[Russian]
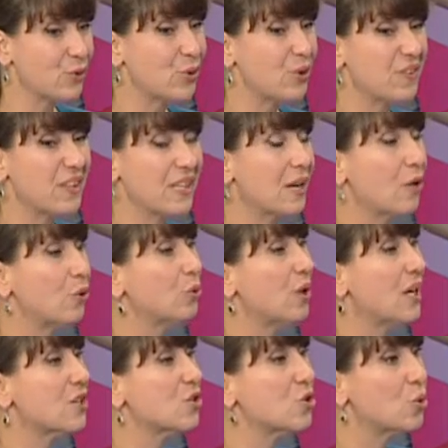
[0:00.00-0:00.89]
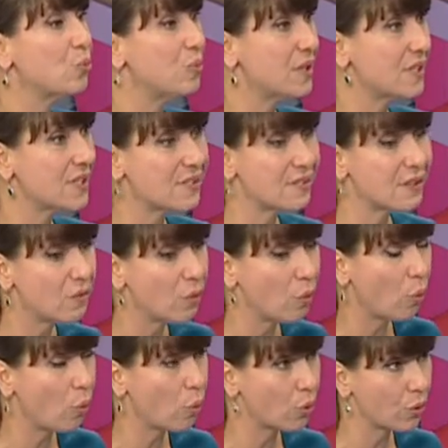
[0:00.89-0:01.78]
ну, наверное, какую-то особенность своего
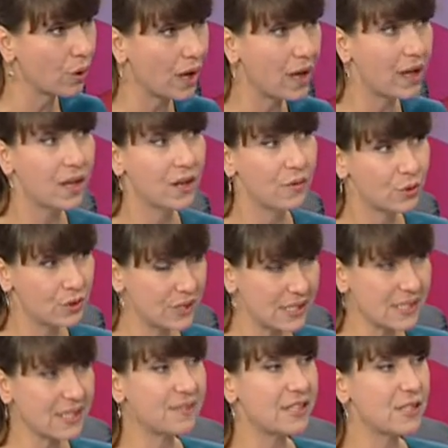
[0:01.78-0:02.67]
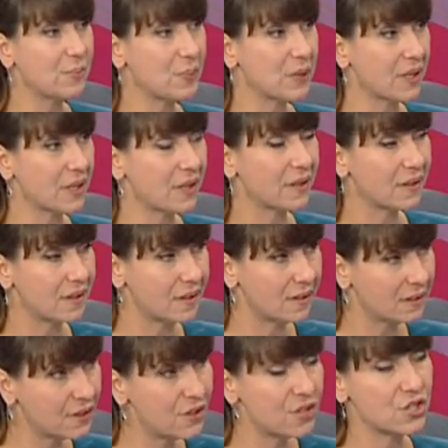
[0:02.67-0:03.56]
округа. Вот если говорить про
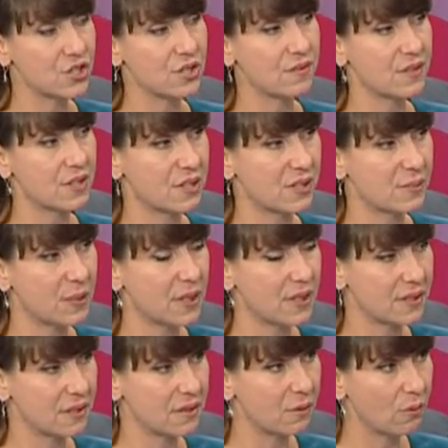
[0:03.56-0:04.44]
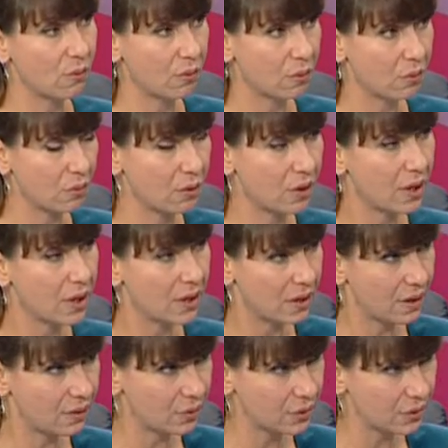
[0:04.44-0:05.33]
э, нынешний ваш избирательный округ,
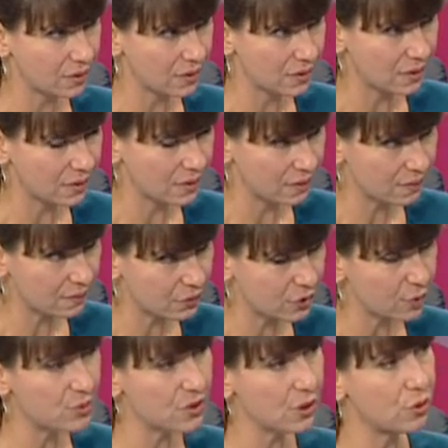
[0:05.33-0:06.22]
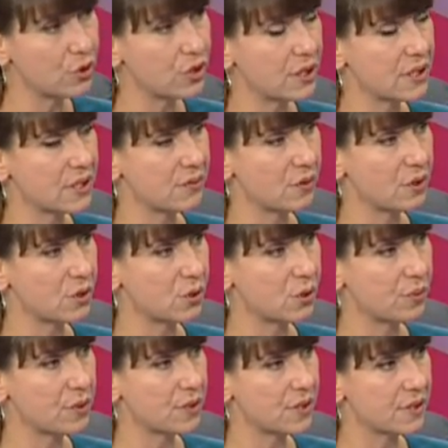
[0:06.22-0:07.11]
а вот в чем заключается его
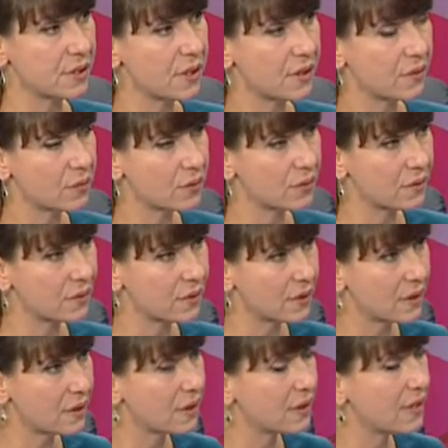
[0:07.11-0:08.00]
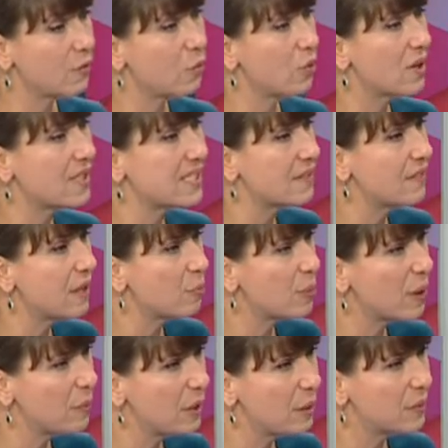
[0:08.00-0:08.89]
особенность? Вот его основная
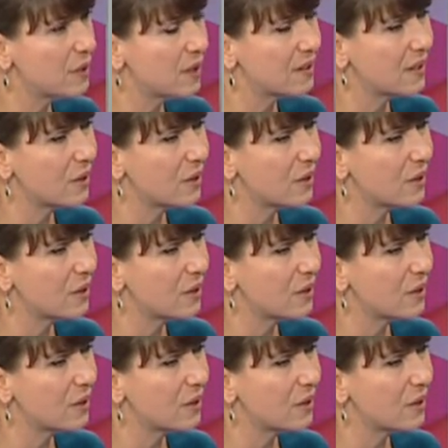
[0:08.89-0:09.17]
проблема, над